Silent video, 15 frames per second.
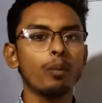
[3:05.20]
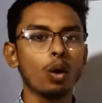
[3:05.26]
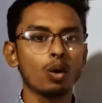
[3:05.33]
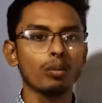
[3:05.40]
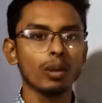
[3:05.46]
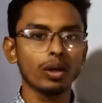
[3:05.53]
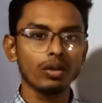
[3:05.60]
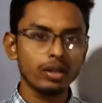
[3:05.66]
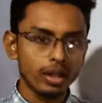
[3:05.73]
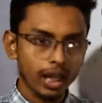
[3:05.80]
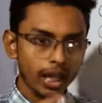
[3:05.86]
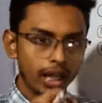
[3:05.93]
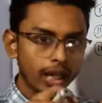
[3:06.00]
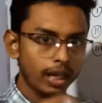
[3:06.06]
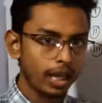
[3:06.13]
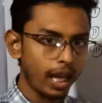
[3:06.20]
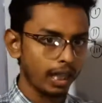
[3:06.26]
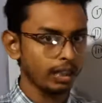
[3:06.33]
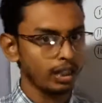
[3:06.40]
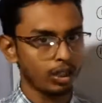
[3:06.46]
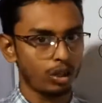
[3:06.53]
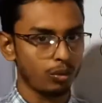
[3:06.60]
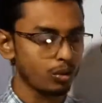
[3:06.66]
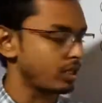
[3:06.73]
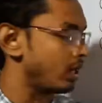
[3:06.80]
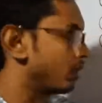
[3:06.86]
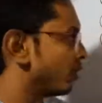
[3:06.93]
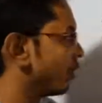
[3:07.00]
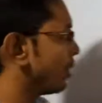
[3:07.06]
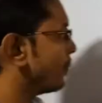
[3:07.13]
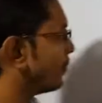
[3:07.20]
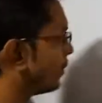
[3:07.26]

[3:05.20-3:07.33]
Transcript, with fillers: পরমাণুর ঠিক কেন্দ্রে অবস্থান করে